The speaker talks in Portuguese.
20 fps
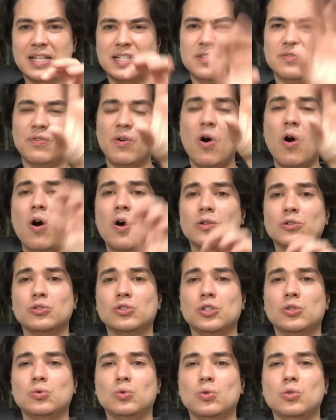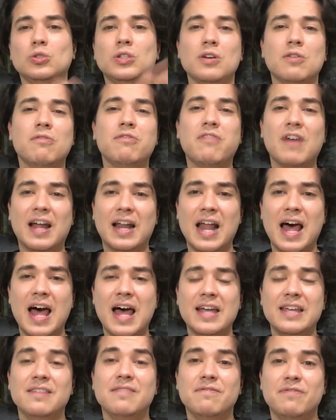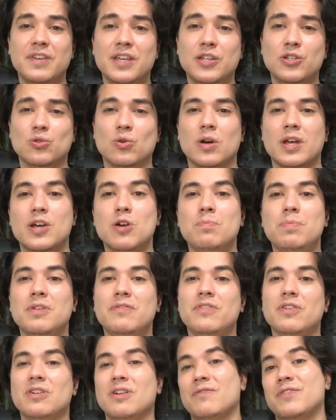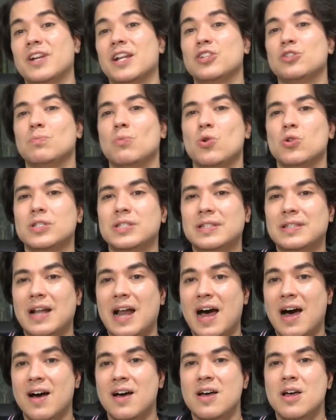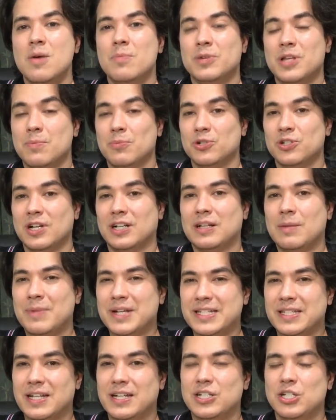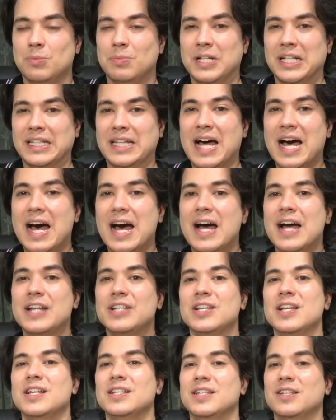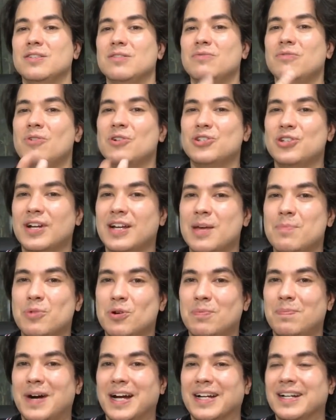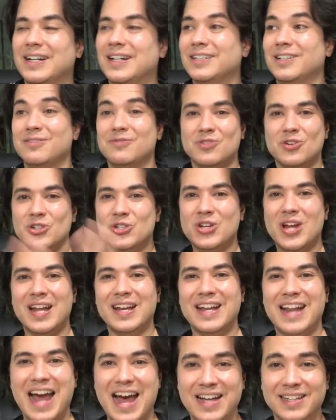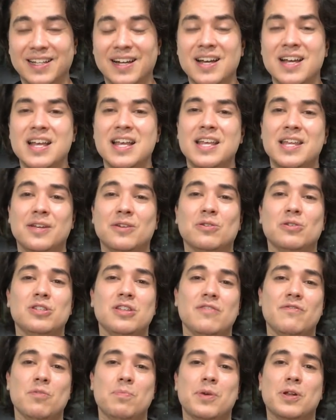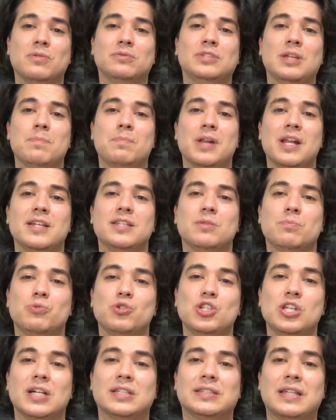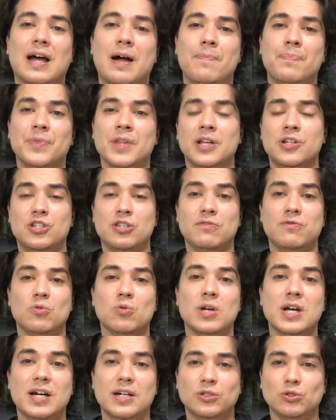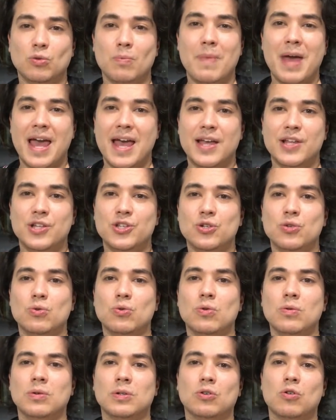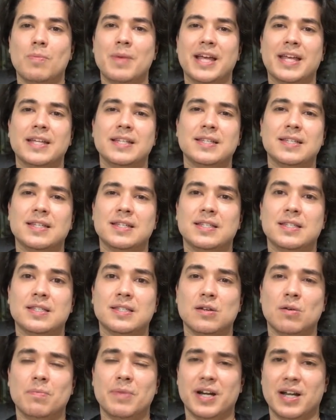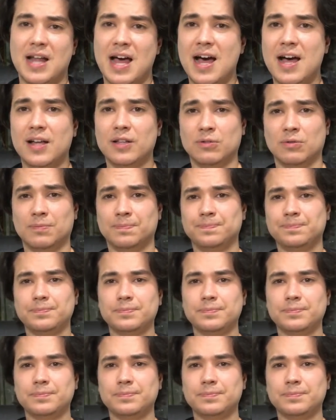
as fotos e tudo e eu falar em vídeo, eu prefiro na verdade mostrar porque mostra dar mais credibilidade, vocês não vão achar que é propaganda, não vão achar nada. Inclusive eu perguntei para ele se eu podia estar tá divulgando o médico, como é que existe São Bernardo,